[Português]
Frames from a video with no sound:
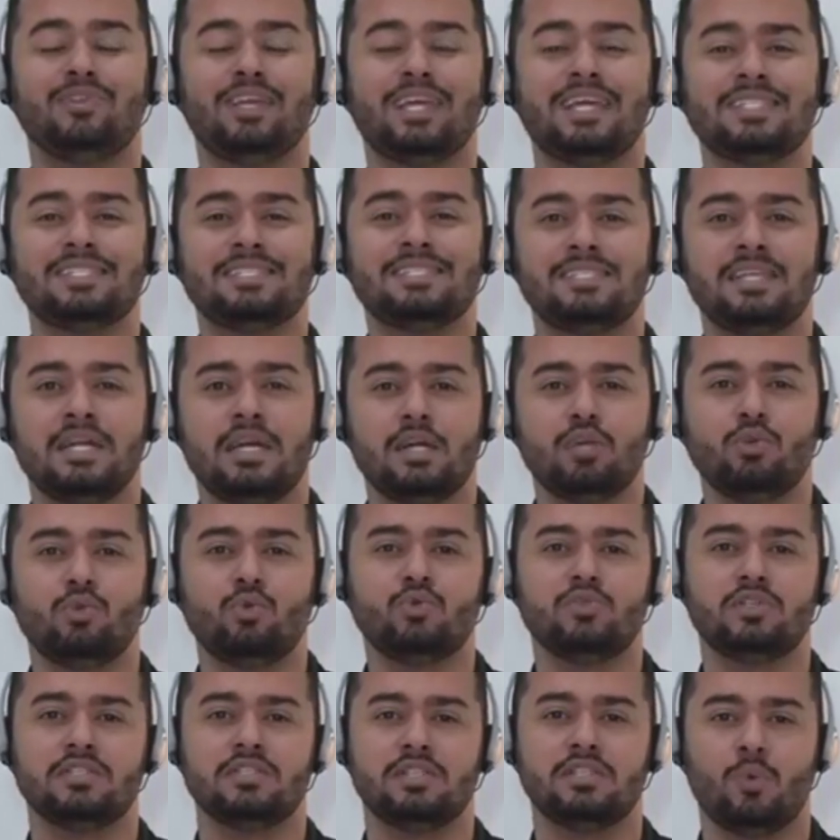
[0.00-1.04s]

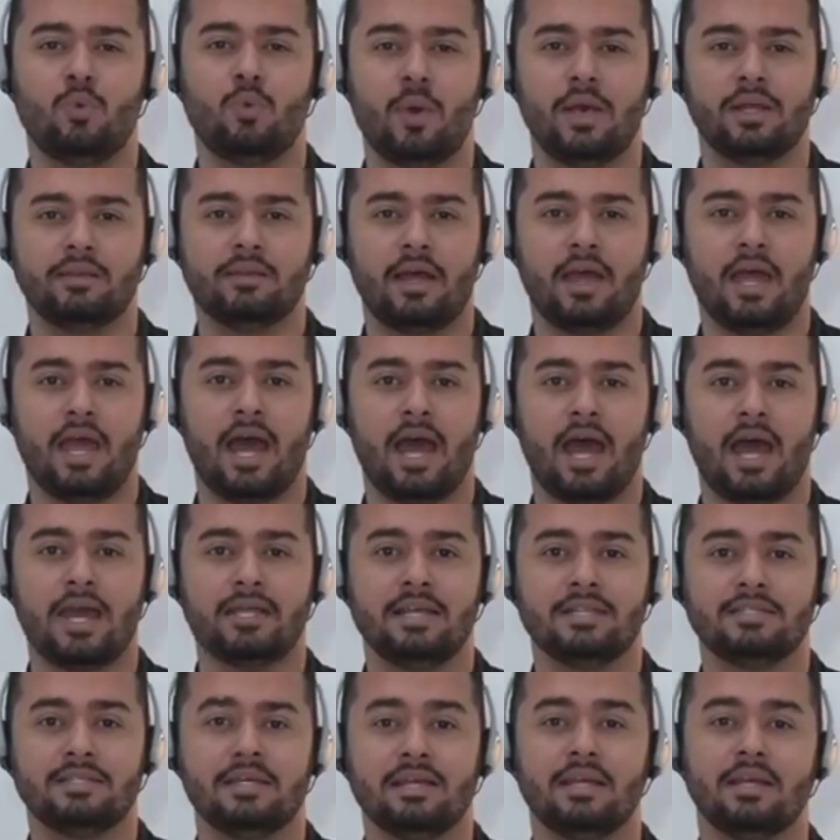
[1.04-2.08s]
350
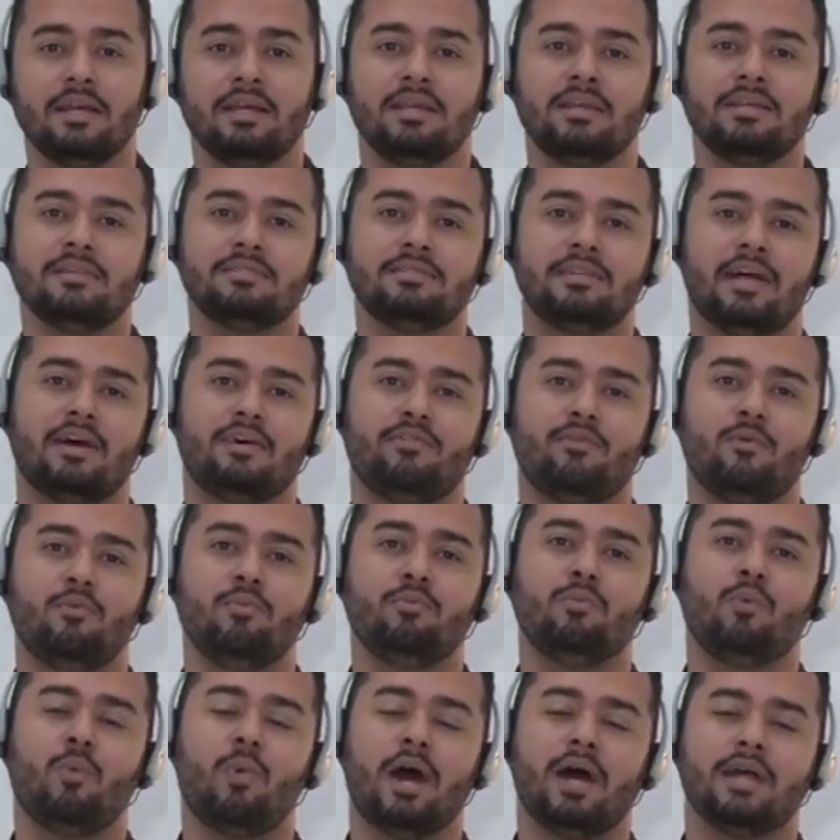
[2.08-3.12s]
reais que estavam
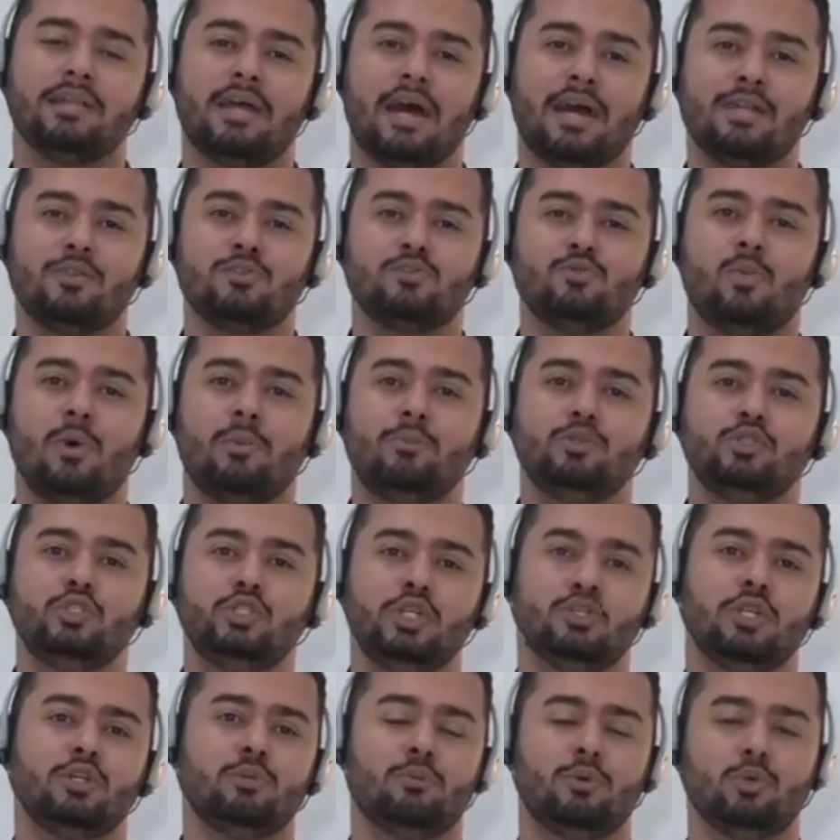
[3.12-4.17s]
guardados numa
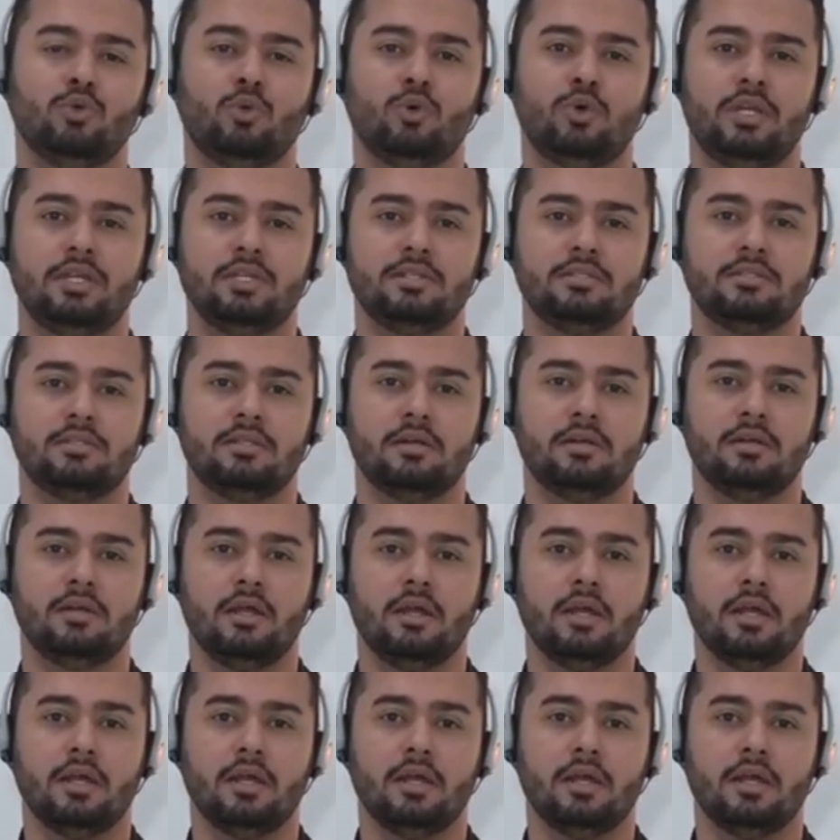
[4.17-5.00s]
mochila do motorista.